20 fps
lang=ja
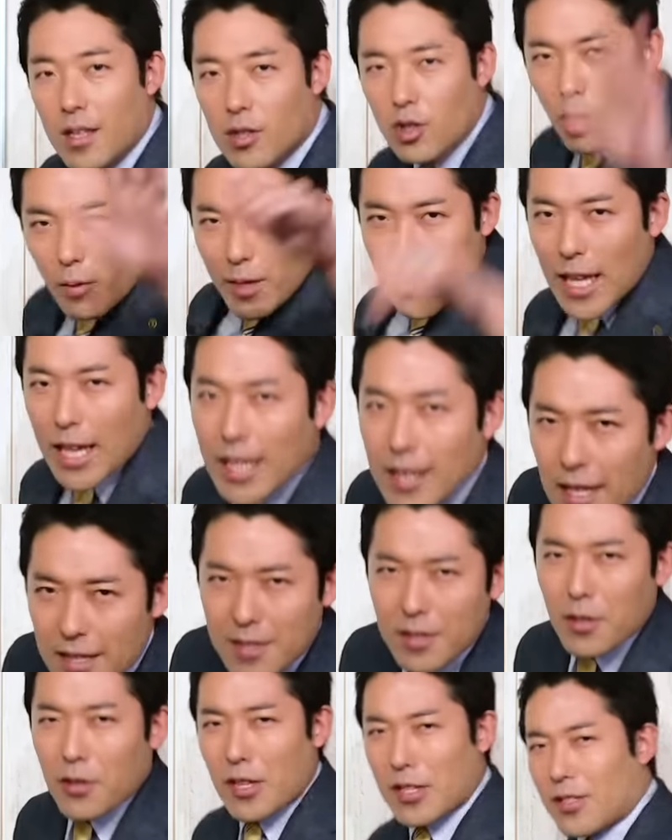どうも中田
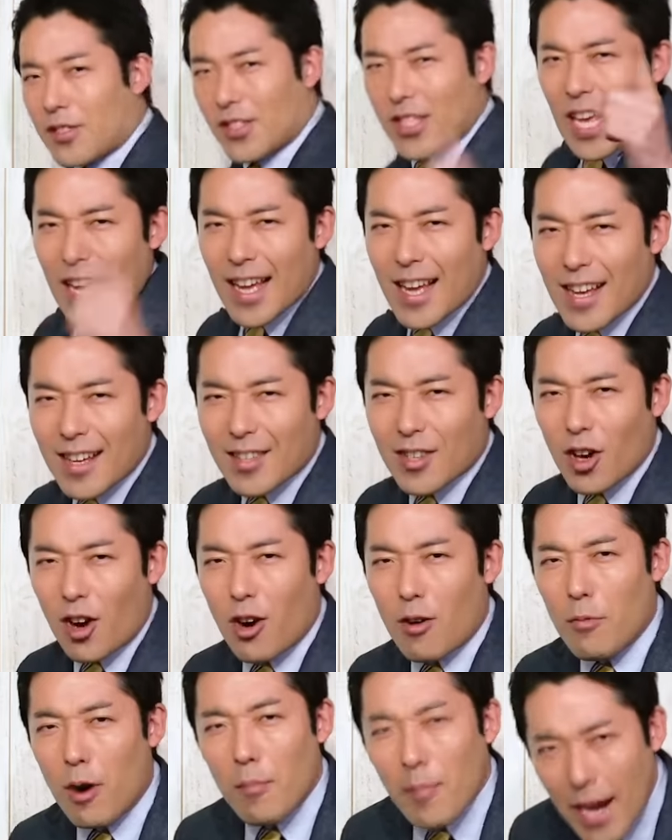敦彦です。さあ、今日
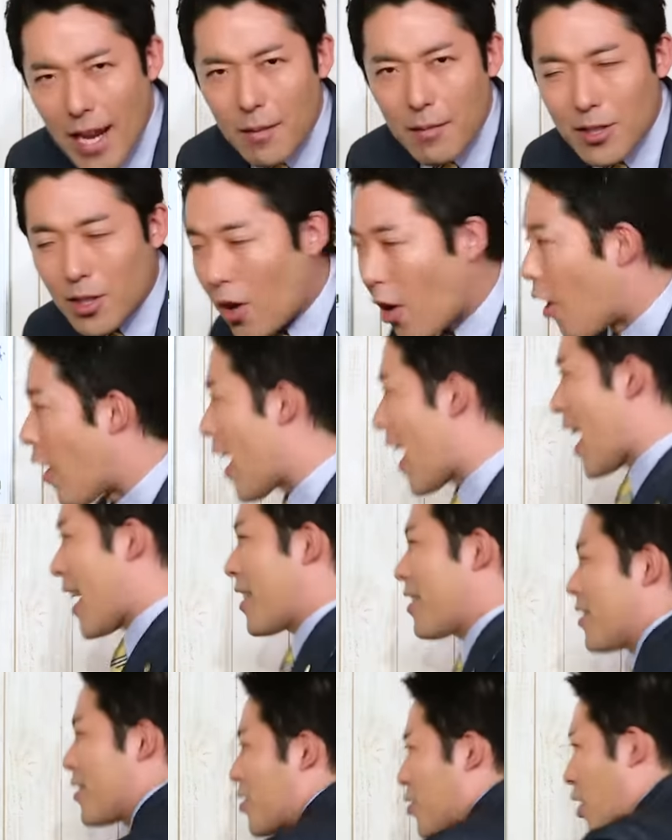も参りましょう。
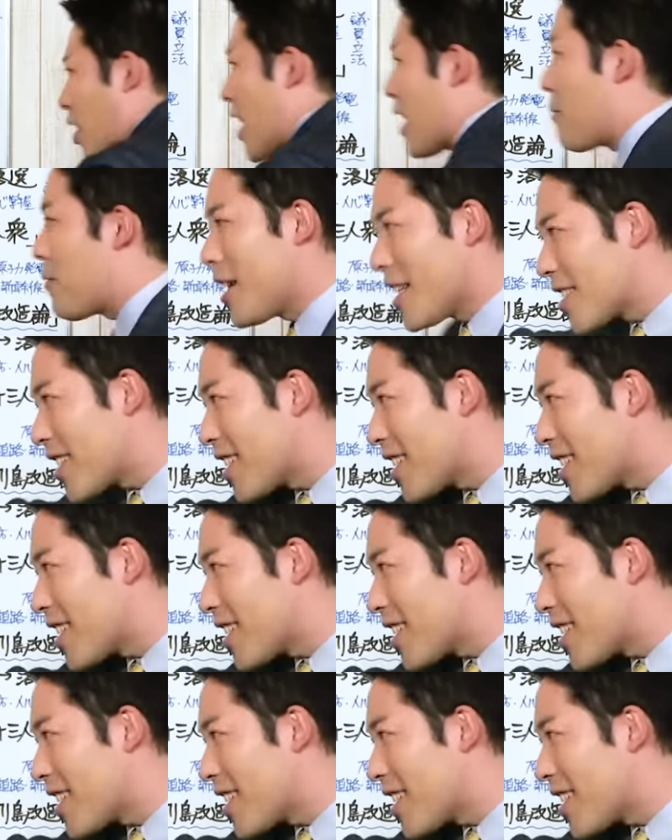エクストリーム偉